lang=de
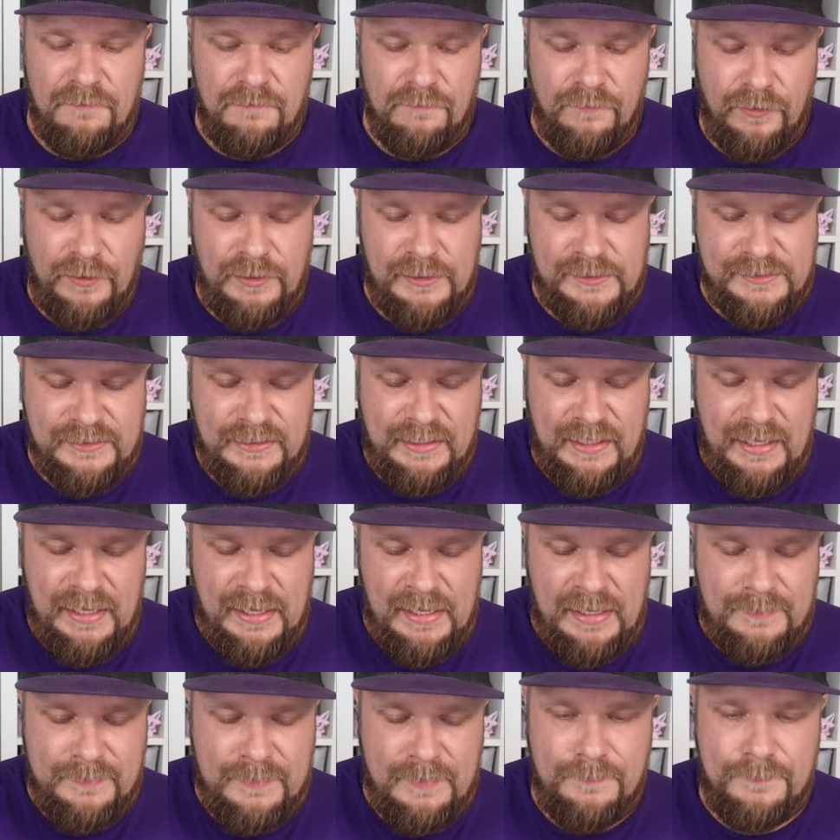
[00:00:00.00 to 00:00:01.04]

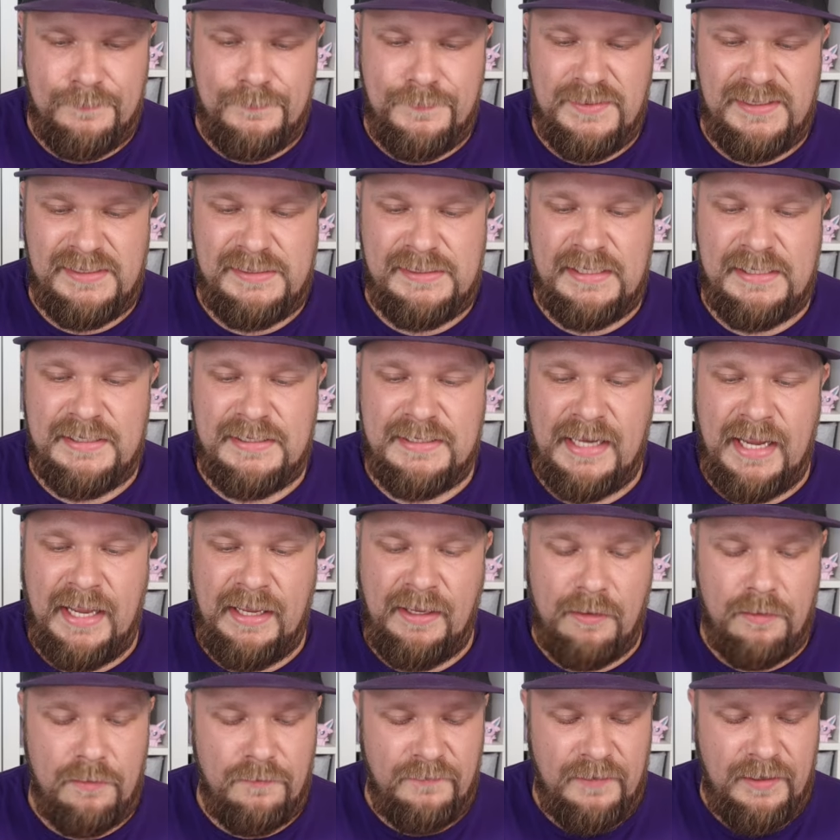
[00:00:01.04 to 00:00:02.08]
Voltrian mit ein bisschen
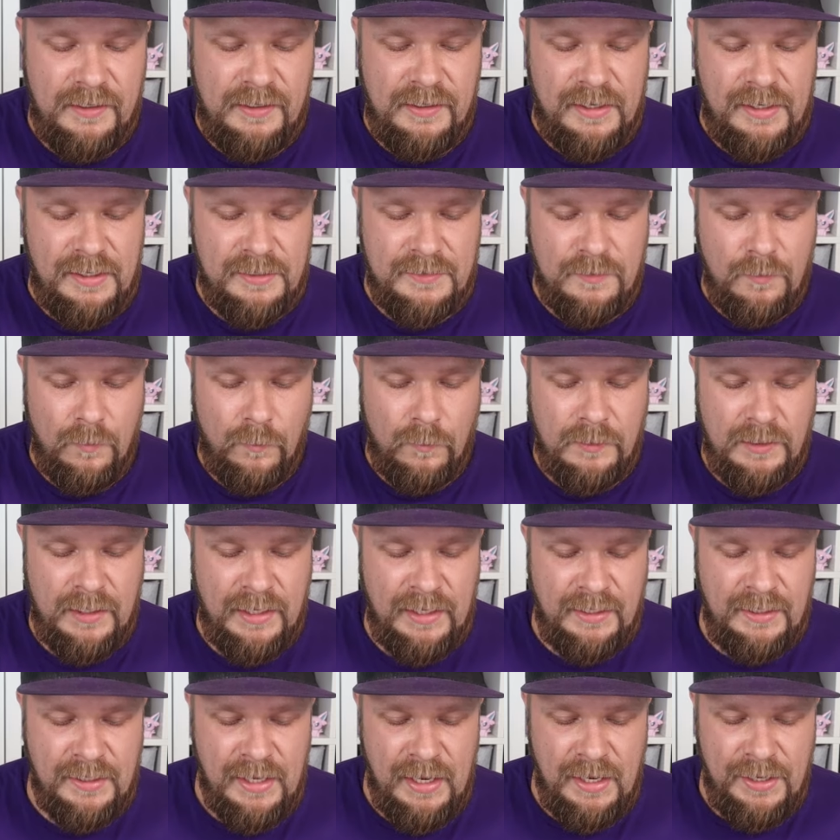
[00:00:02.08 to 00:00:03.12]
Dreck auf der Karte,
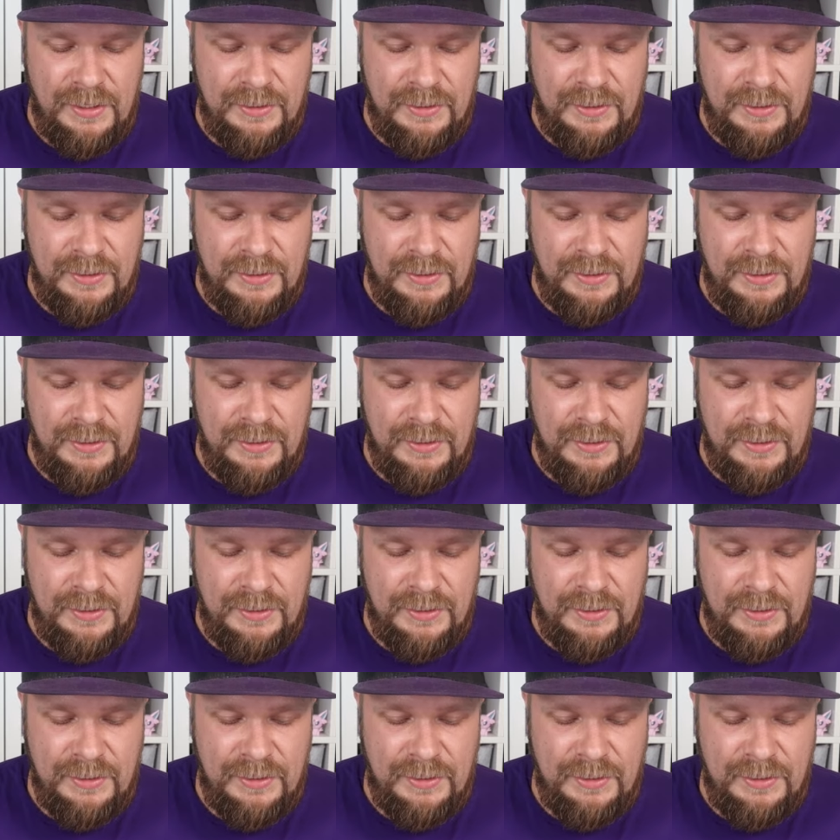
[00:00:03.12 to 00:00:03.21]
okay.